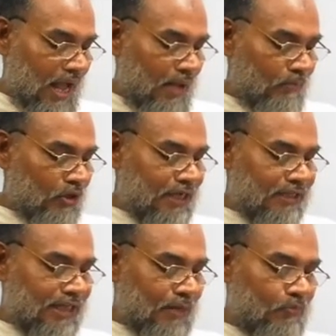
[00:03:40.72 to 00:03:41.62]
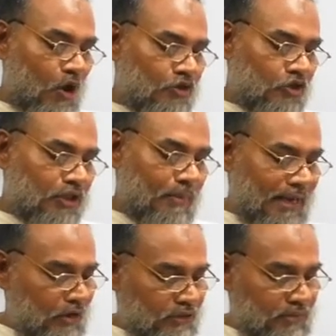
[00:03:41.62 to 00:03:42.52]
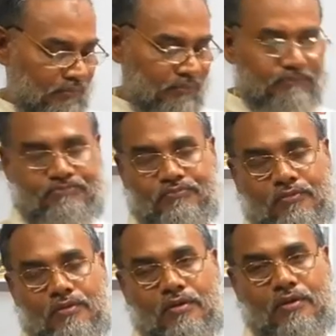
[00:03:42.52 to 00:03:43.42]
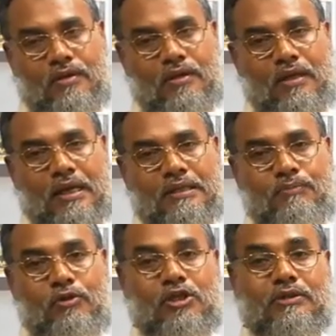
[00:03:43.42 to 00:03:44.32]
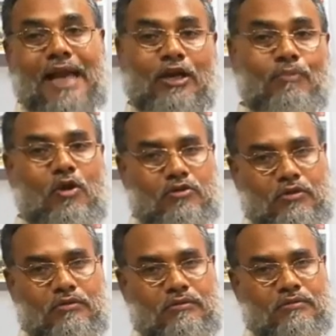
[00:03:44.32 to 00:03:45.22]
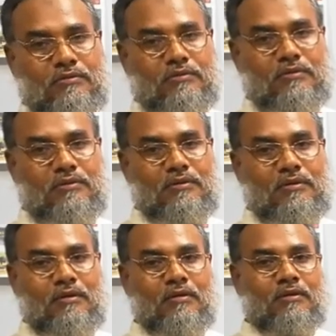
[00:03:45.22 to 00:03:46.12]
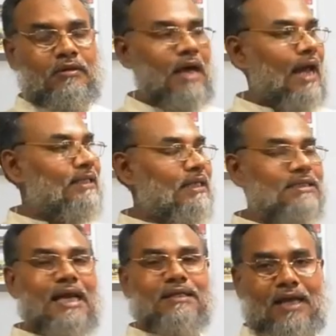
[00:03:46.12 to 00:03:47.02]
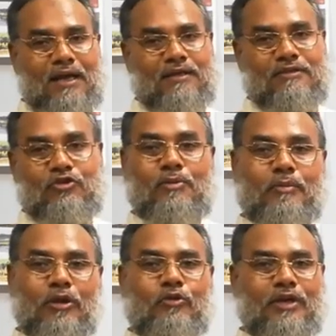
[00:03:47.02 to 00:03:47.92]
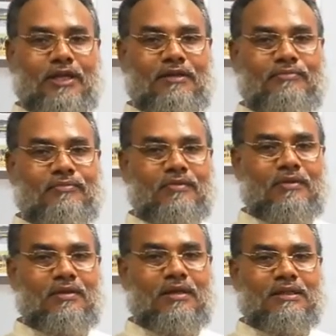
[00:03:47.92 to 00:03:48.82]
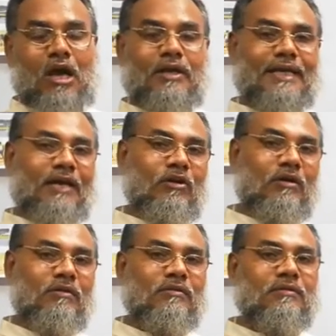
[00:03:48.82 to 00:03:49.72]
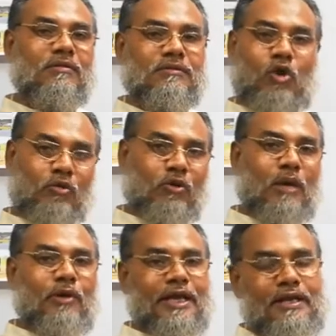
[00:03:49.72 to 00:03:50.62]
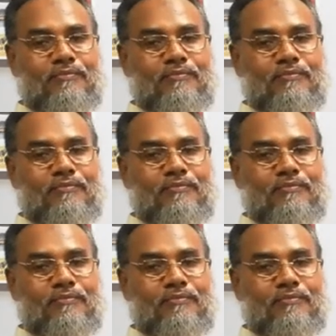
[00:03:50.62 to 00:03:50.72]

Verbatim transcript: পরিসাহিত্যের প্রয়োজনীয়তা ব্যাখ্যা করতে পারবো পরিসাহিত্য কেন প্রয়োজন হারে যাচ্ছে যাক না যদি আমরা মনে করি তাহলে কেন করবো না মনে